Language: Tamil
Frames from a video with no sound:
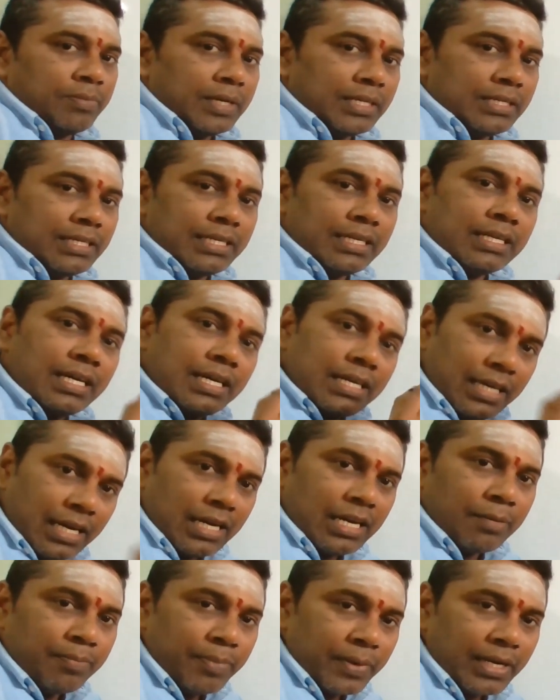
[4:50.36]
பாத்தீங்கன்னா
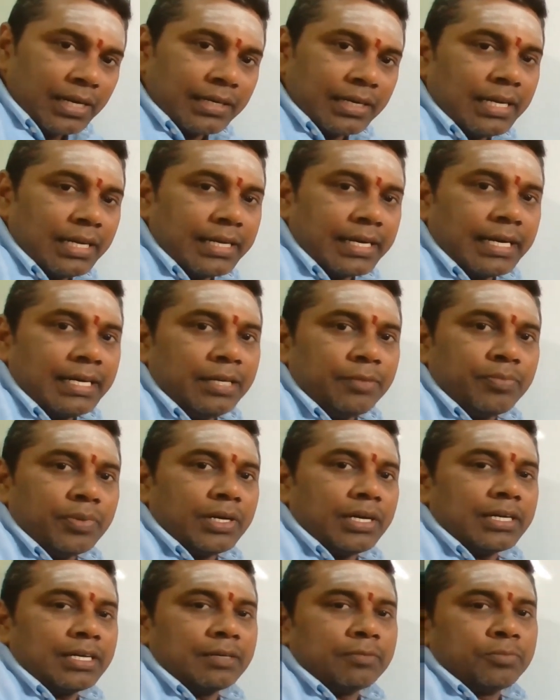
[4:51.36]
நல்ல பலன்களை
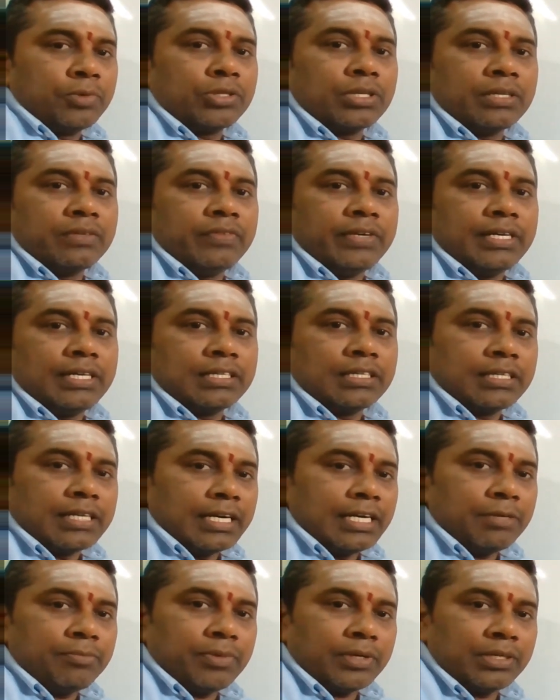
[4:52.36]
கண்டிப்பாக புதன் வீட்டுக்கு
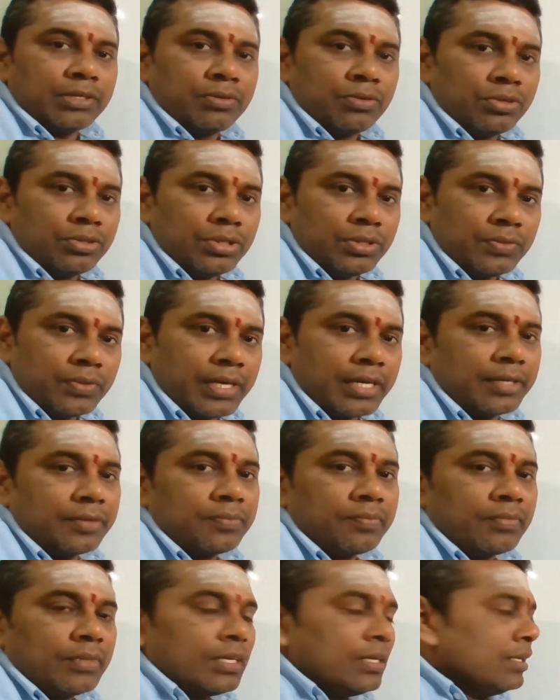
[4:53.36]
கண்டிப்பாக கொடுத்துருவார்
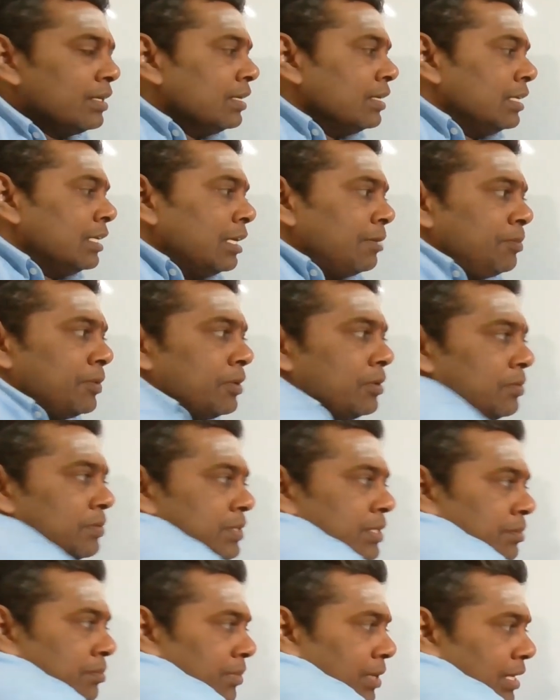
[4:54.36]
அப்போ
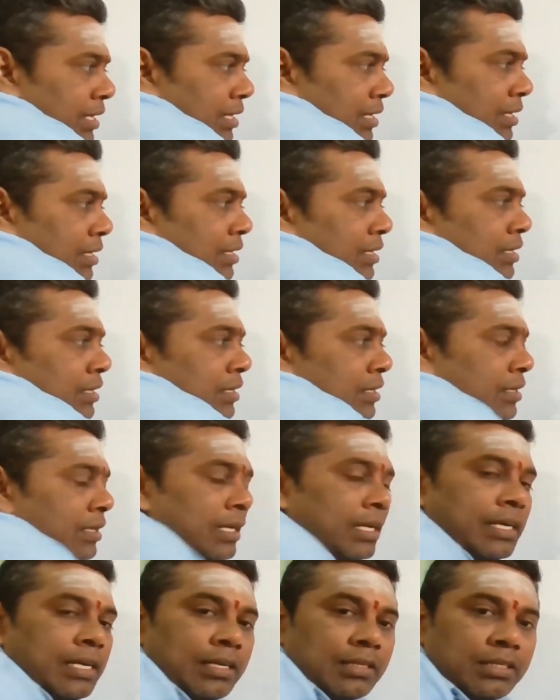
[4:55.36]
சிம்ம
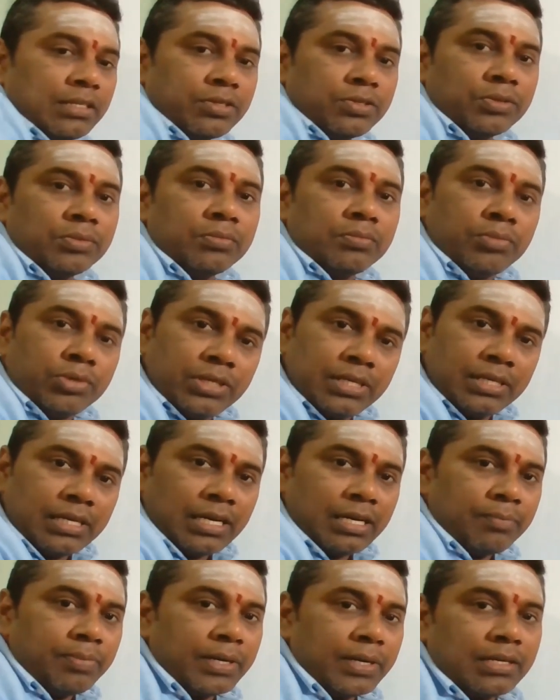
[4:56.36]
லக்னத்துக்கும் புதன்
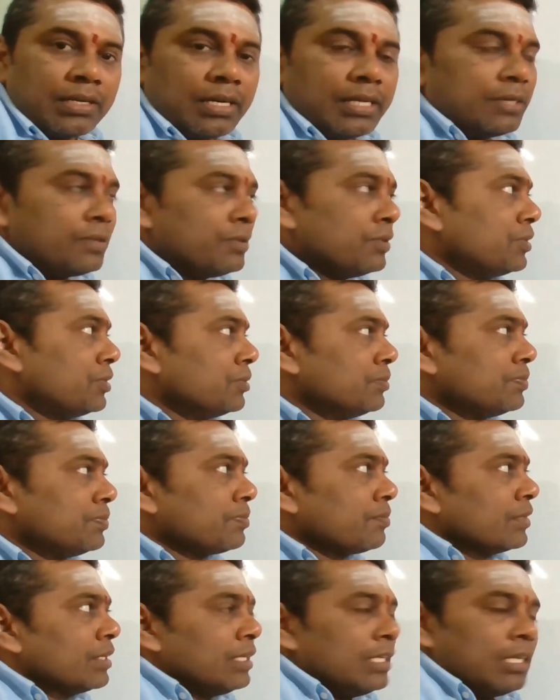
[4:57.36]
நல்ல பலன்களை கொடுக்கும்
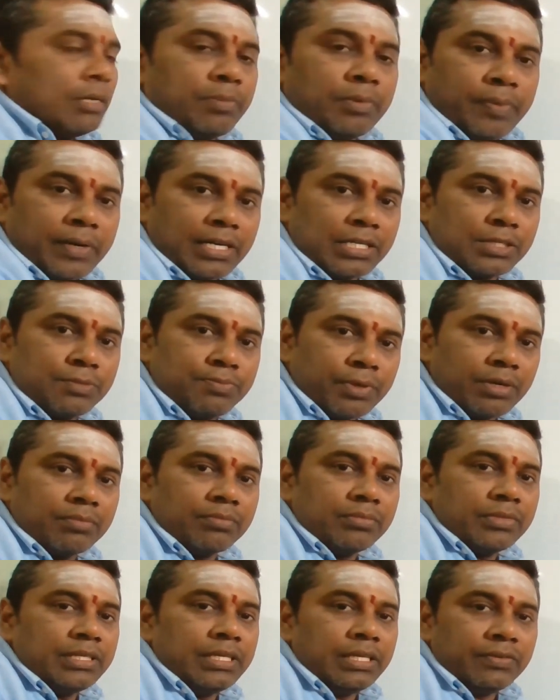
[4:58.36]
அப்போ
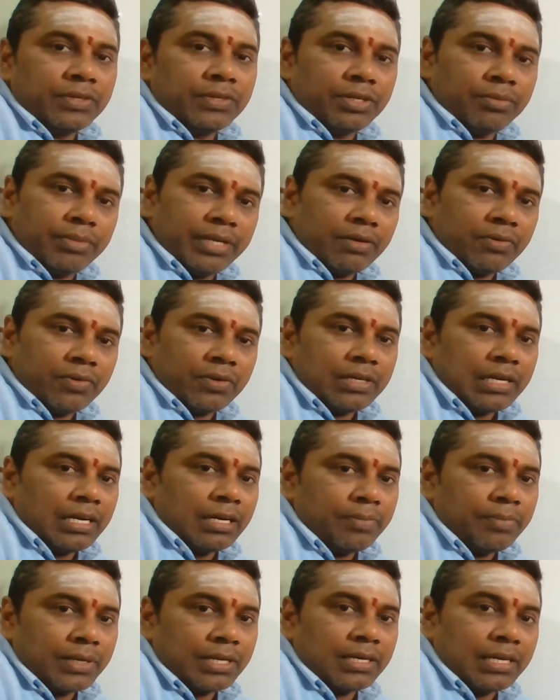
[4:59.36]
பரஸ்பரம் இருவருமே ஒரு நல்ல
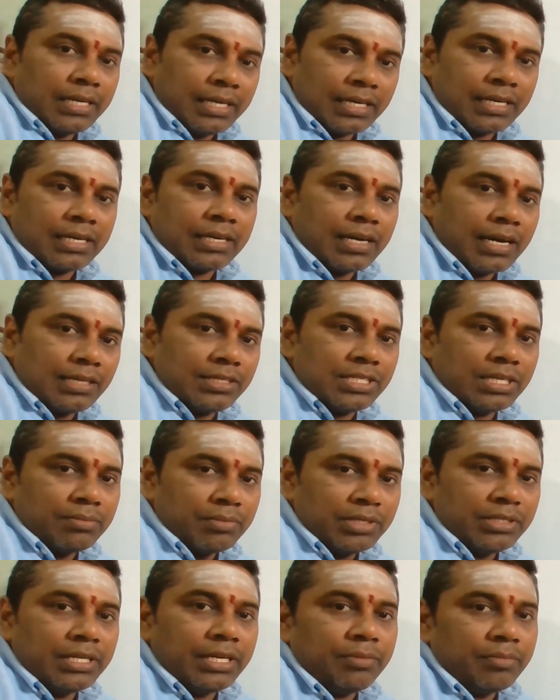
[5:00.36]
பலன்களை ஏன்னா ராஜா
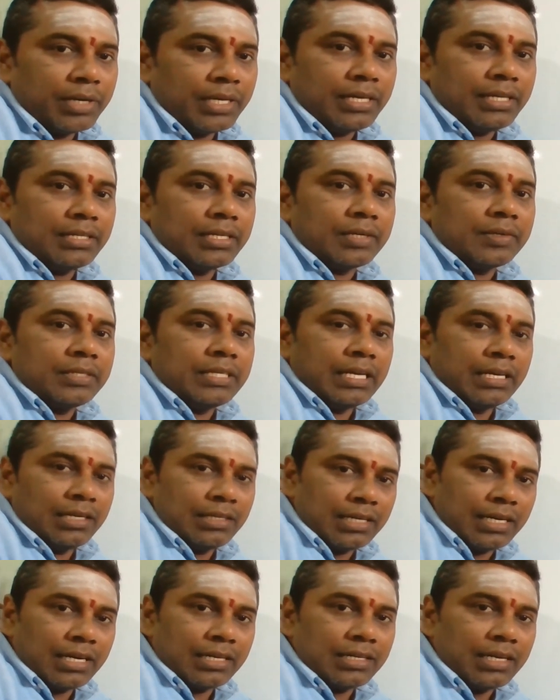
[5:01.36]
மந்திரி மாதிரி தான்
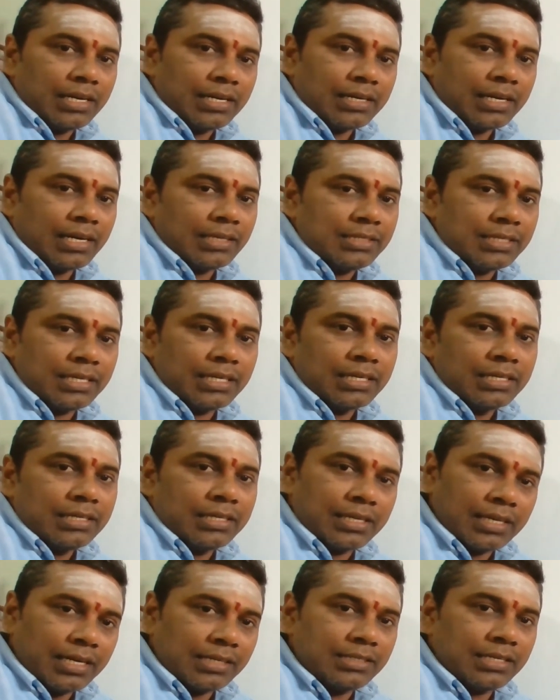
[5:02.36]
என்னதான் இருந்தாலும் ராஜா
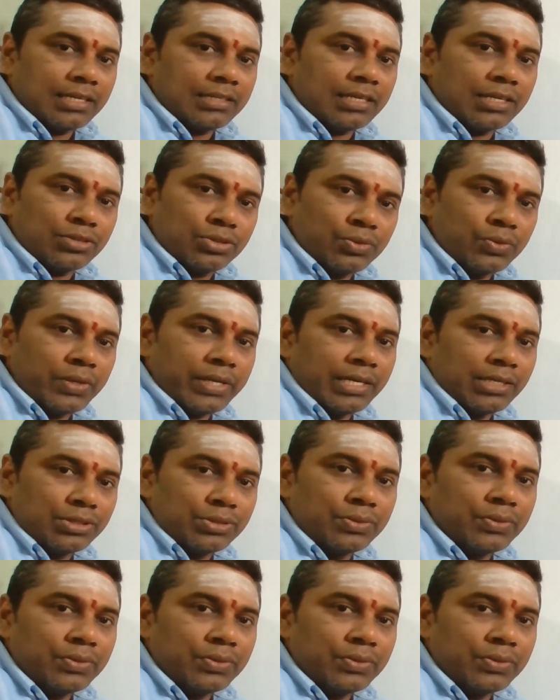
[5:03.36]
ராஜா தான் சூரியன்